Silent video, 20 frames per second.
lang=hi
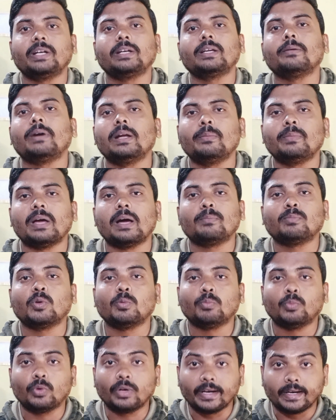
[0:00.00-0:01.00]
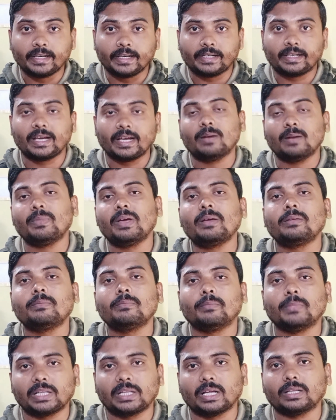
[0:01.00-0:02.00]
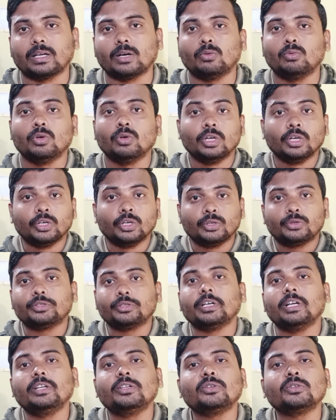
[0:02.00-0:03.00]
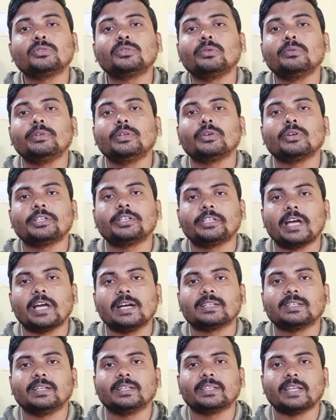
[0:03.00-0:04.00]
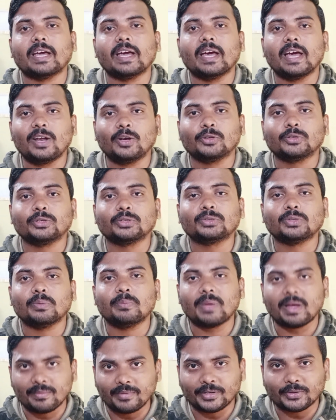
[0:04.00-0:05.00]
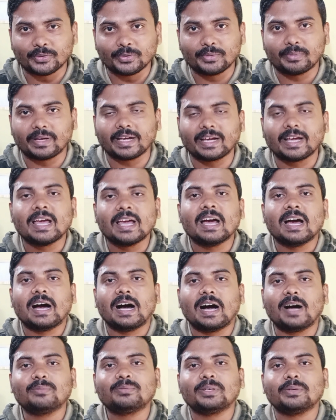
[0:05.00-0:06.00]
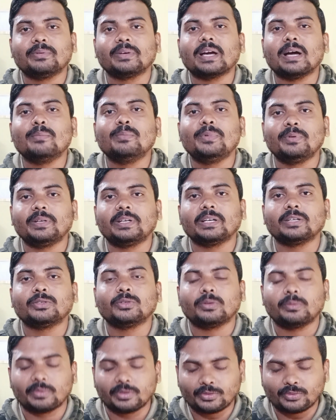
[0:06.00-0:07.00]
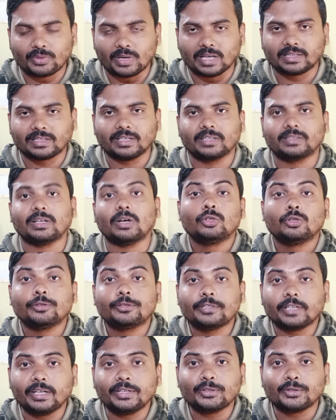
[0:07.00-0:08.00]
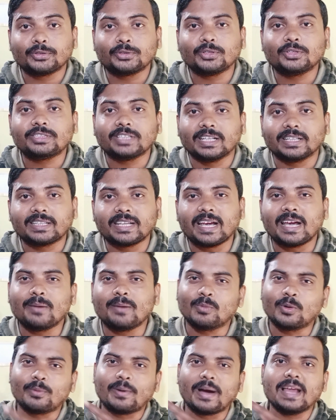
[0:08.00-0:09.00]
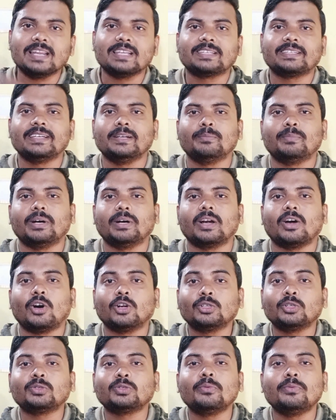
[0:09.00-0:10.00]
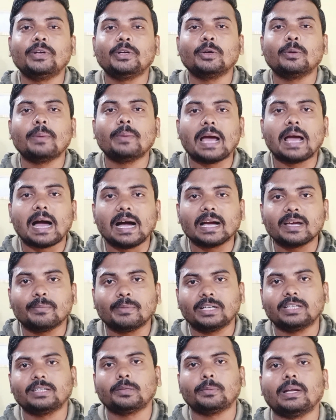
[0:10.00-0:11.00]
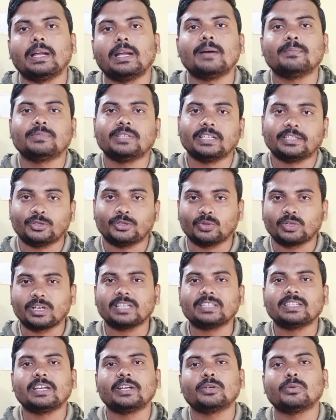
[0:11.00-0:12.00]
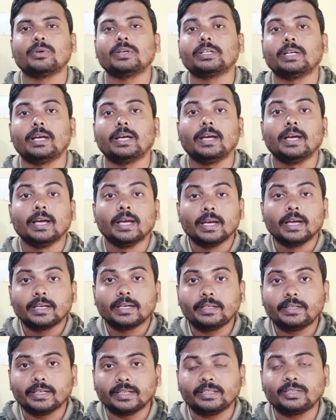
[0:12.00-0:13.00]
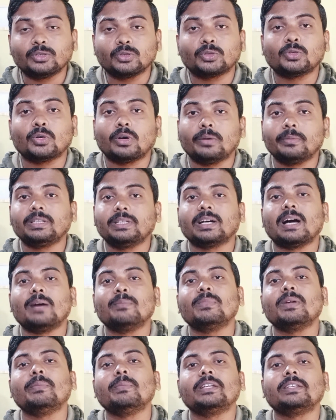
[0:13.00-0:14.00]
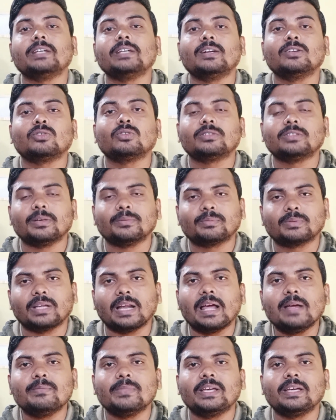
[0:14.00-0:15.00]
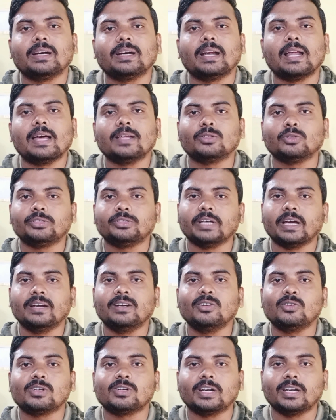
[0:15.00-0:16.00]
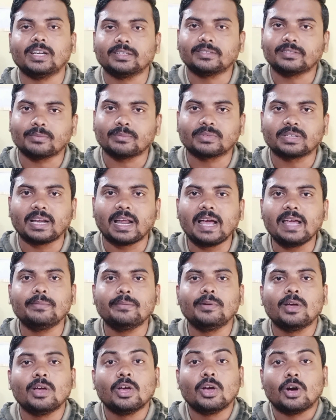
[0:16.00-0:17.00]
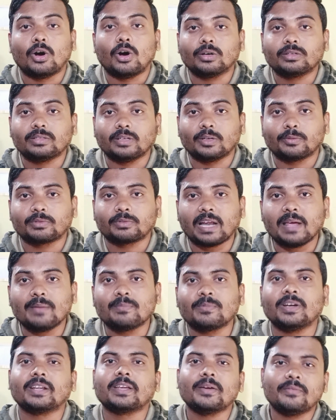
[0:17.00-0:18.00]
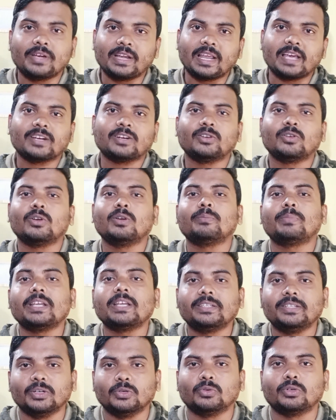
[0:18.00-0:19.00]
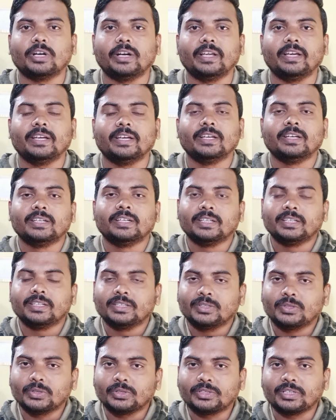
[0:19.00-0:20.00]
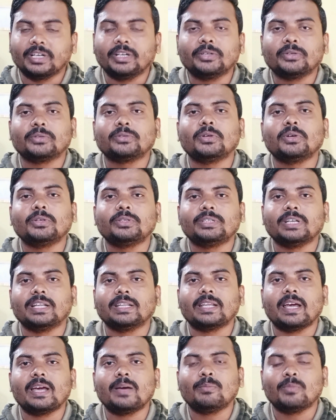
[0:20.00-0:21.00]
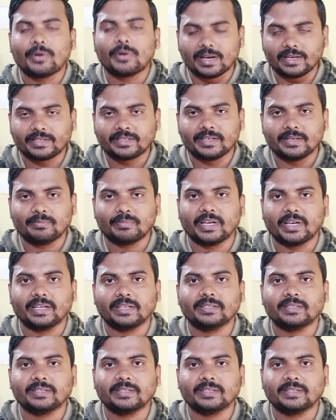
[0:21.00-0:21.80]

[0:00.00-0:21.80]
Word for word: के बारे में आपको पूरे डिटेल में बताता हूँ तो चलिए दोस्तों वीडियो को स्टार्ट करते हैं हेलो दोस्तों मैं भी टू आप सभी का बीवी टेक जोन में स्वागत करता हूँ तो चलिए दोस्तों चलते हैं मोबाइल स्क्रीन पर और दोस्तों वीडियो में आगे बढ़ने से आपसे एक छोटा सा रिक्वेस्ट है कि यदि दोस्तों अभी तक आपने मेरे चैनल को सब्सक्राइब नहीं करा है तो चैनल को कर ले सब्सक्राइब और सब्सक्राइब करके वेल आइकन ऑल प्रेस जरूर करें तो चलिए दोस्तों चलते हैं मोबाइल स्क्रीन पे